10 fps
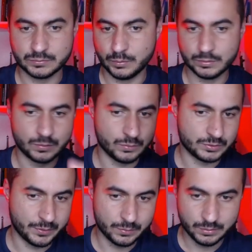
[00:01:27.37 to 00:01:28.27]
todo o
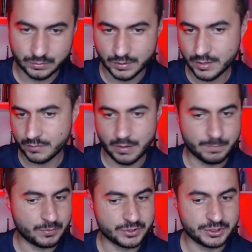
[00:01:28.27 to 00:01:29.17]
conteúdo com
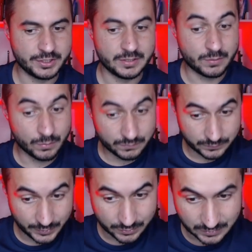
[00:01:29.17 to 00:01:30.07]
apostila, com
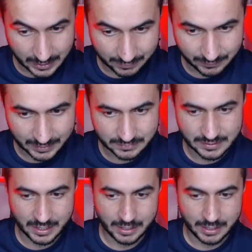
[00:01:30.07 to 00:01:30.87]
vídeos gravados da